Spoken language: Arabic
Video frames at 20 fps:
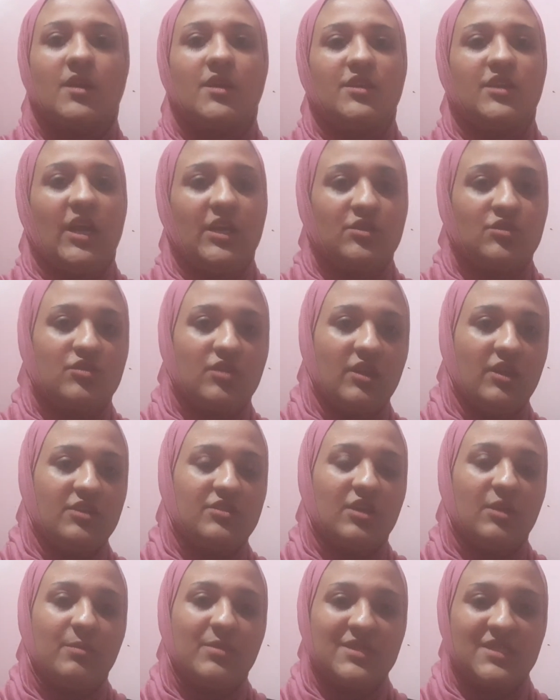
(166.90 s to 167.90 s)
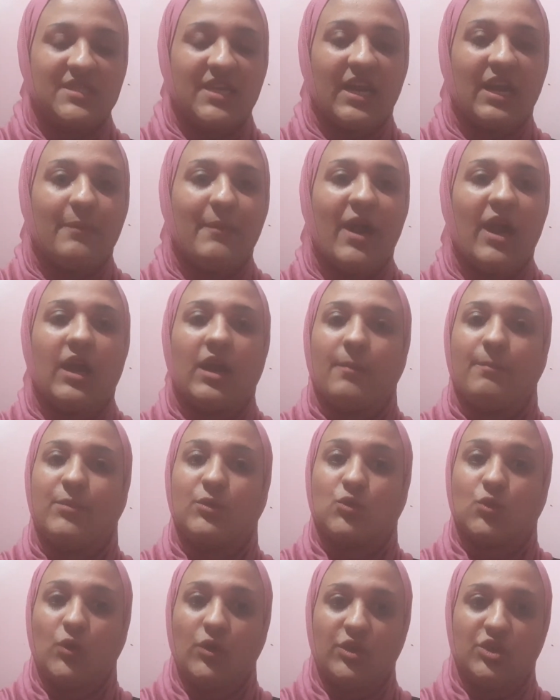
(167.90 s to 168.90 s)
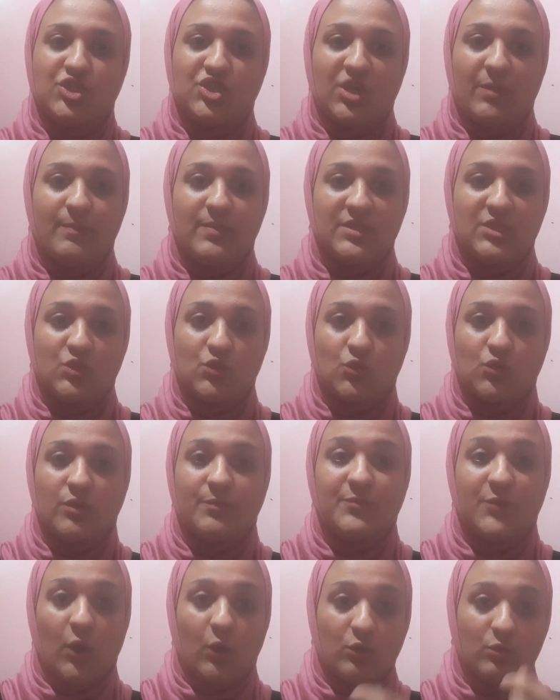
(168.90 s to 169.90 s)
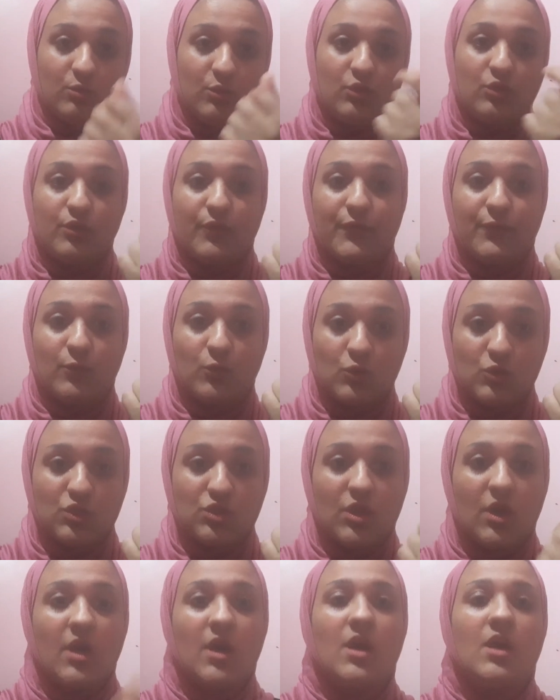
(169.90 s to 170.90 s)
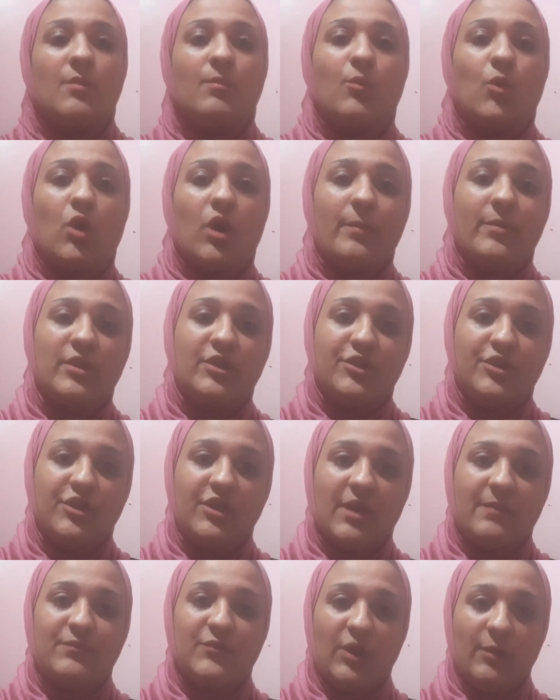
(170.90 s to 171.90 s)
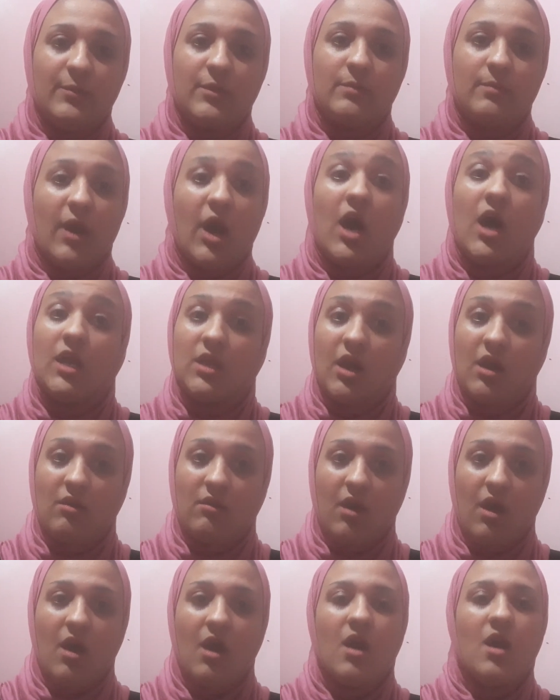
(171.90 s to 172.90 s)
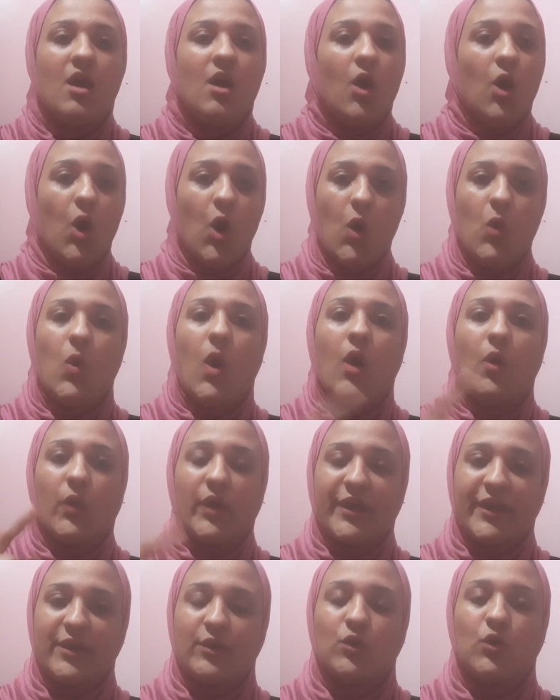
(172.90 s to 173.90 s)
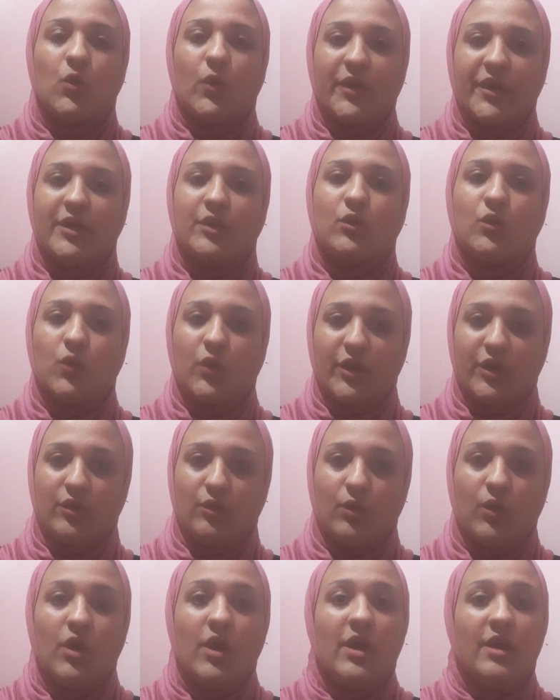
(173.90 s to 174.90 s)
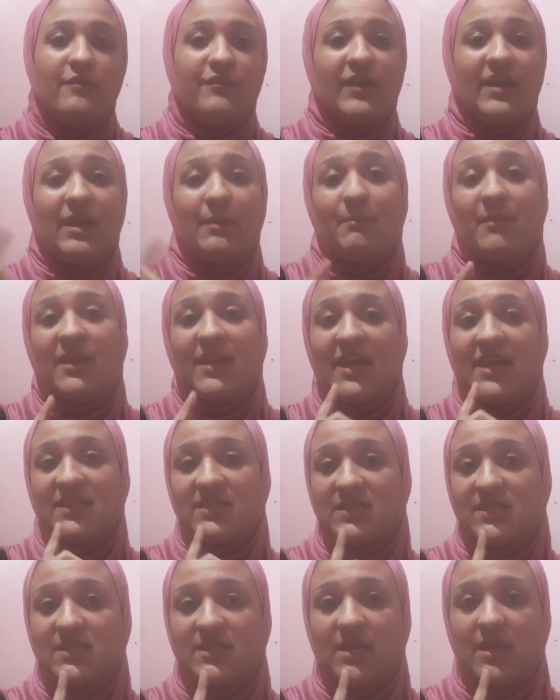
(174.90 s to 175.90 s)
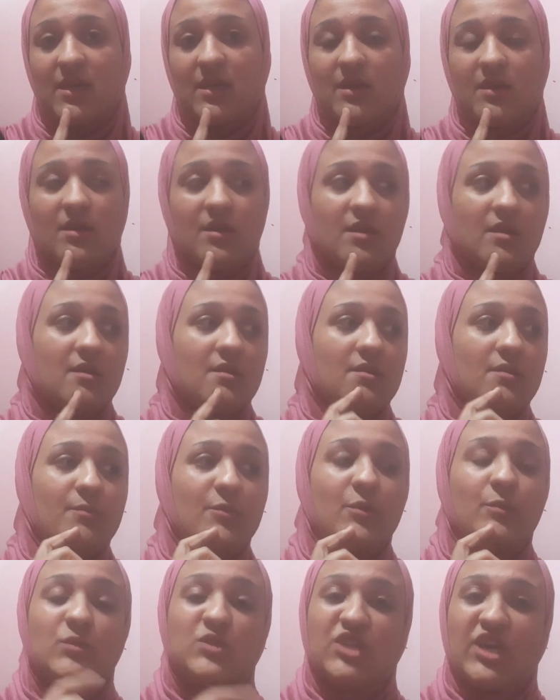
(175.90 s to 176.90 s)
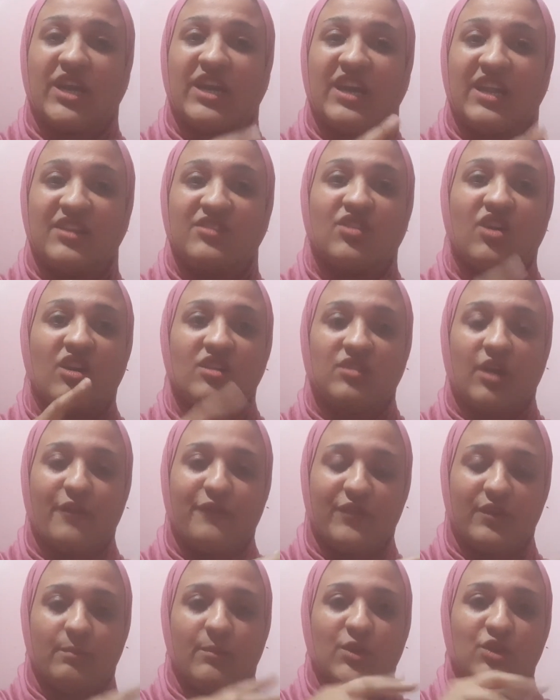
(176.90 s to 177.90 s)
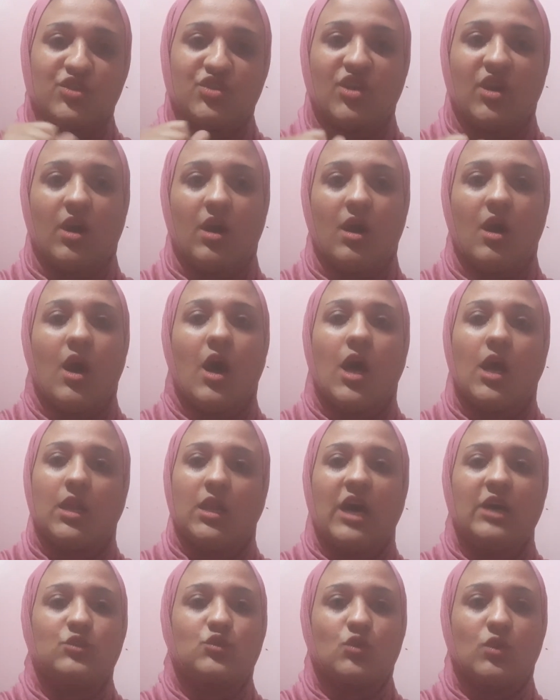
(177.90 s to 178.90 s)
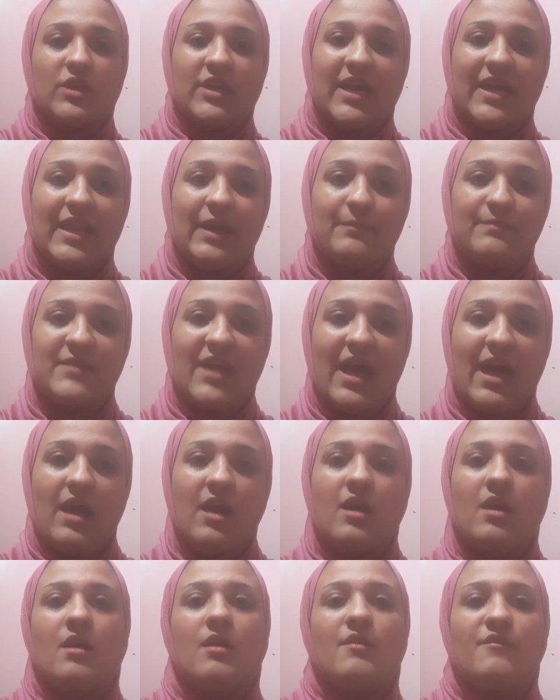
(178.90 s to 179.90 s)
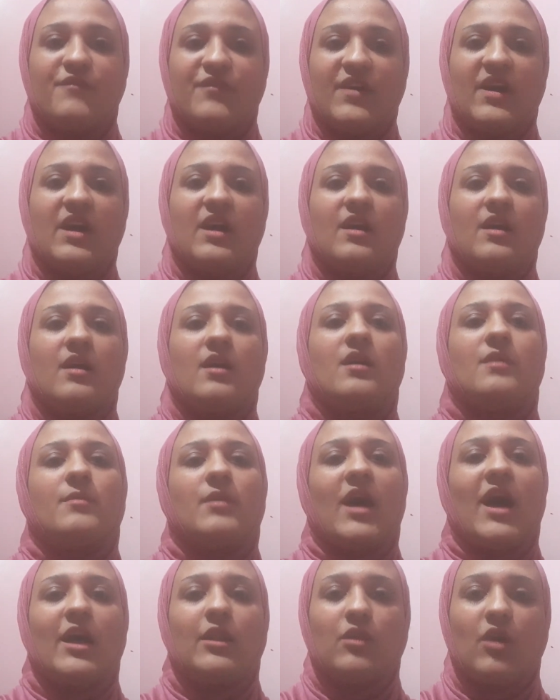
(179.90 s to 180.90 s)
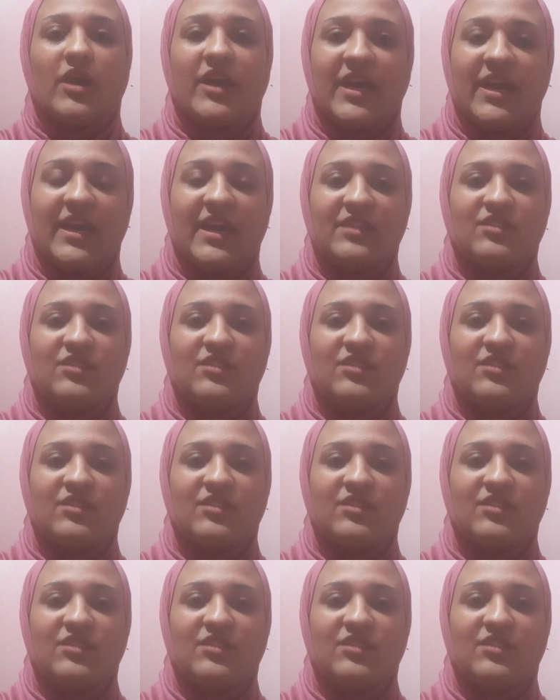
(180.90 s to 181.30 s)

يعني طلعت البنت يا جماعه كانت بتروح للشاب السوري بتاخد منه فلوس مقابل ان هي بتعمل معاه علاقه هو وغيره وغيره وغيره فلما ناس آه، من مسجلين خطر في المنطقه لاحظوا الكلام ده فقال لك ايه